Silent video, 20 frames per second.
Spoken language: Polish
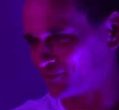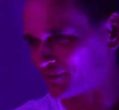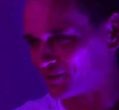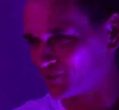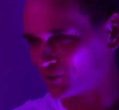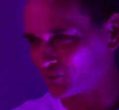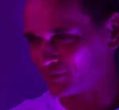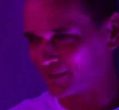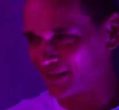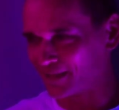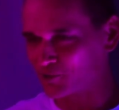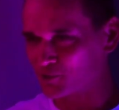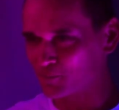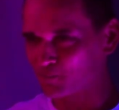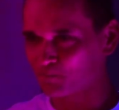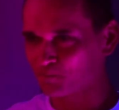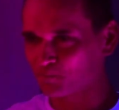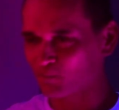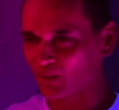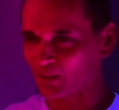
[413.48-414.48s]
wyglądać,
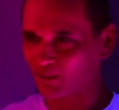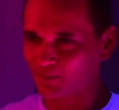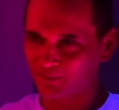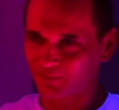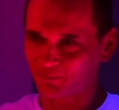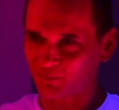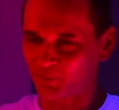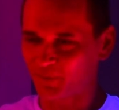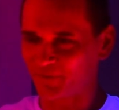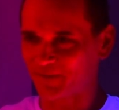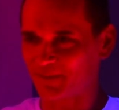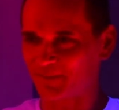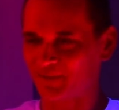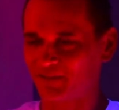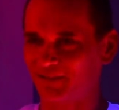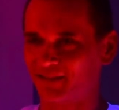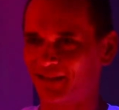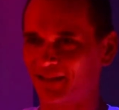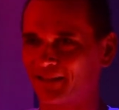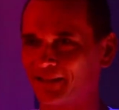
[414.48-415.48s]
powiedzmy
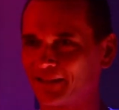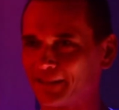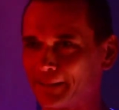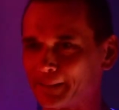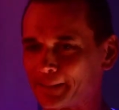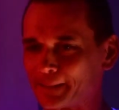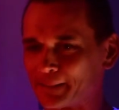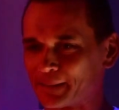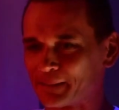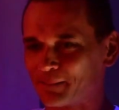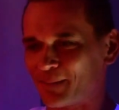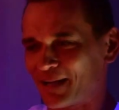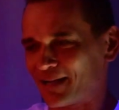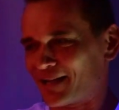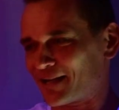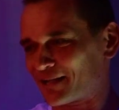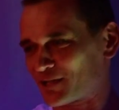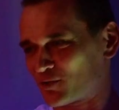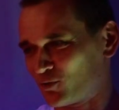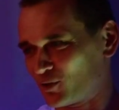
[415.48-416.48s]
to takie
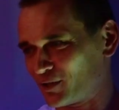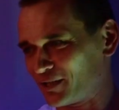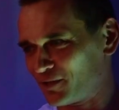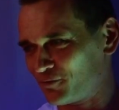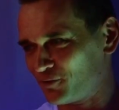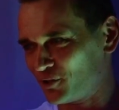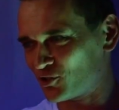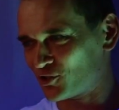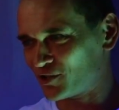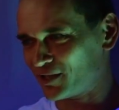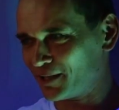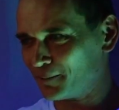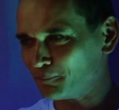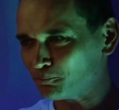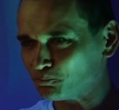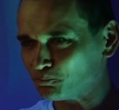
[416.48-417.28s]
malarstwo graficzne,